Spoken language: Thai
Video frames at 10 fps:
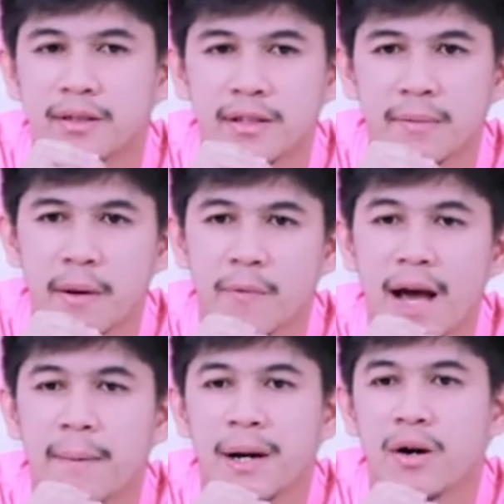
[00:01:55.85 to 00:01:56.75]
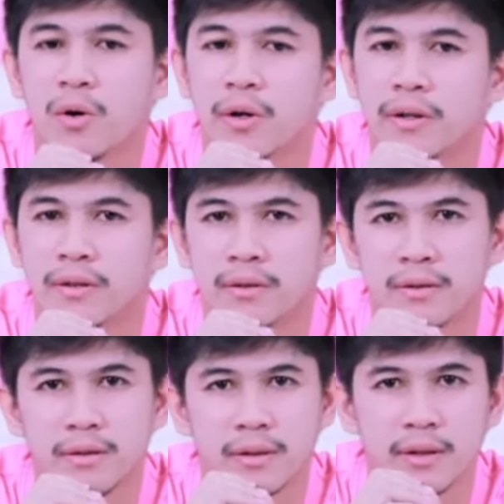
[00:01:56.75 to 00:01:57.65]
ซึ่งแบบว่าบางคน
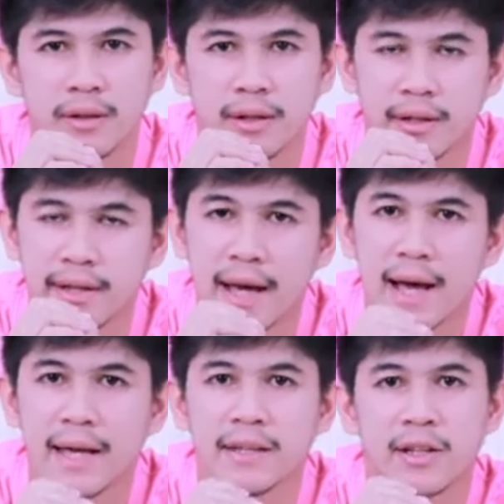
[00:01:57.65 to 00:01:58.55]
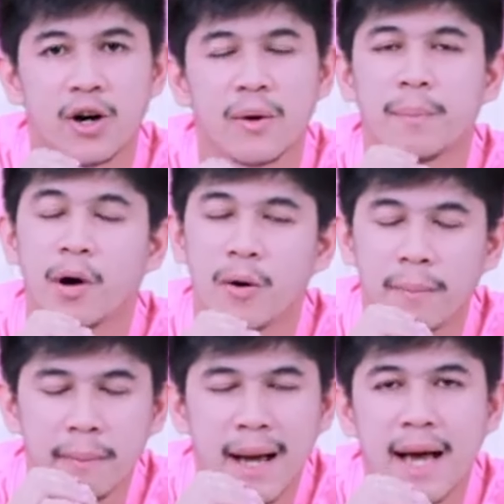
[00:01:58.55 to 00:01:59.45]
ได้ทองปลอมไป
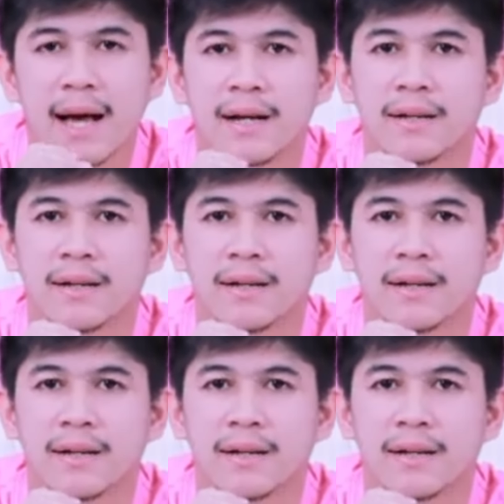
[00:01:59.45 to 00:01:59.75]
บ้าง